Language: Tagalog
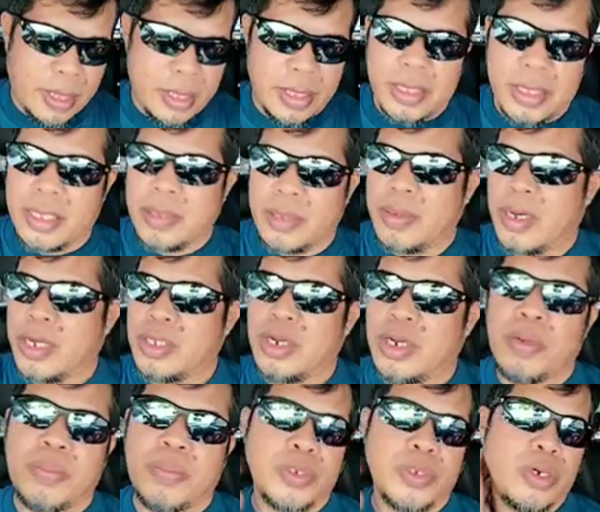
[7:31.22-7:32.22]
mga
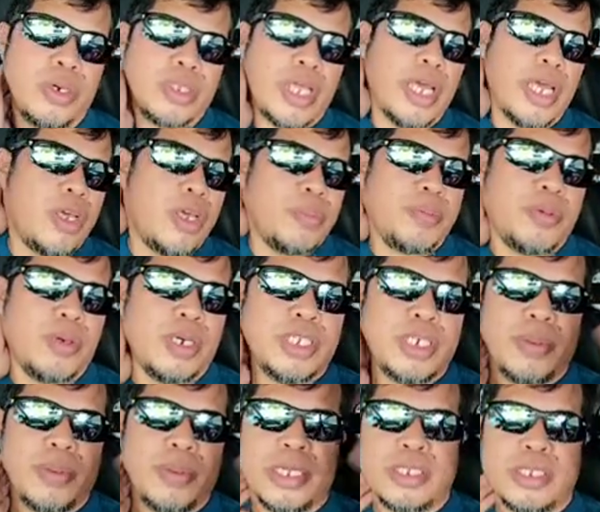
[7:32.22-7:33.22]
katrops. So, thank you for watching
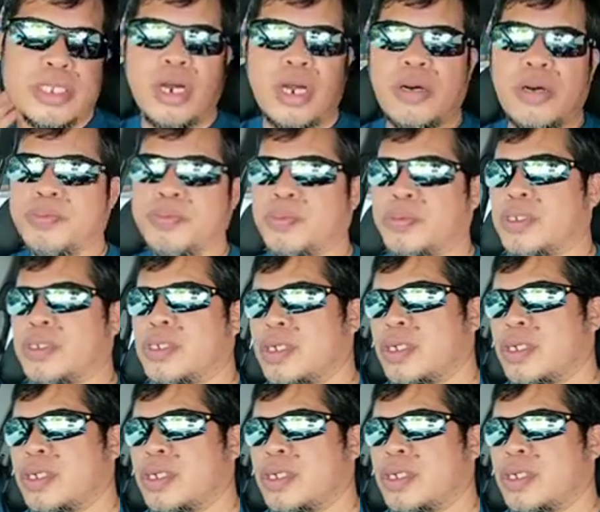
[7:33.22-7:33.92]
mga katrops.